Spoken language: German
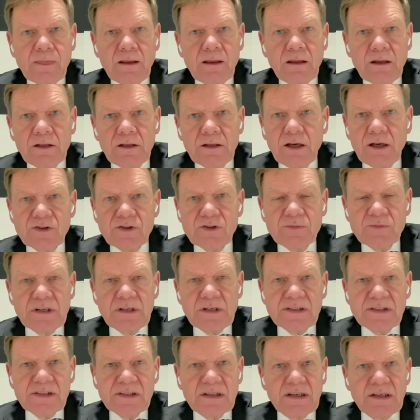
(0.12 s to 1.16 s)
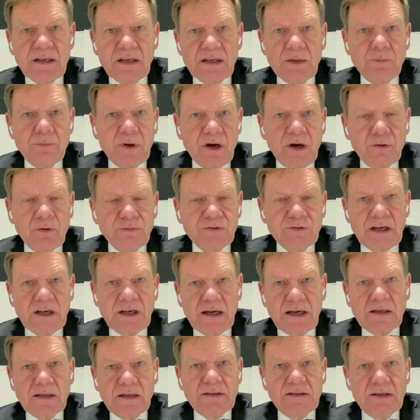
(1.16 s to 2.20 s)
Äh, die Außenministerin hat einen
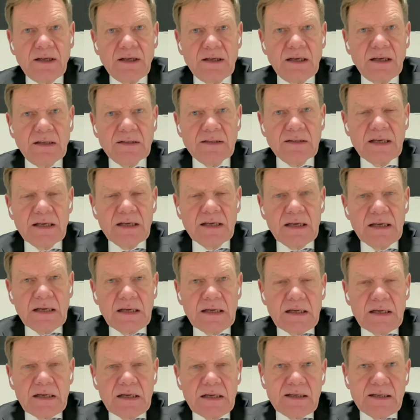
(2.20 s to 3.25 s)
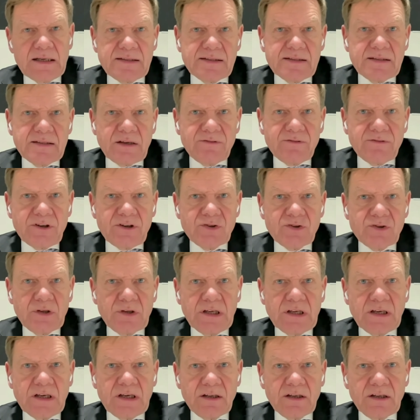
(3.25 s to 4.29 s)
Beauftragten ernannt. Das ist ja fast
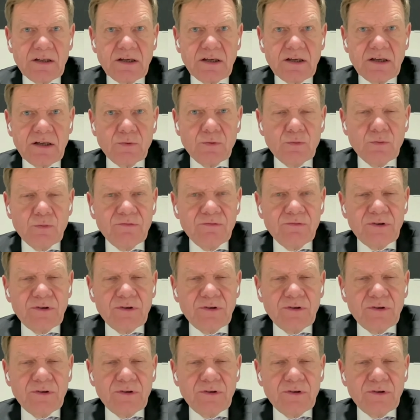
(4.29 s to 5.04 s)
schon die Karikatur von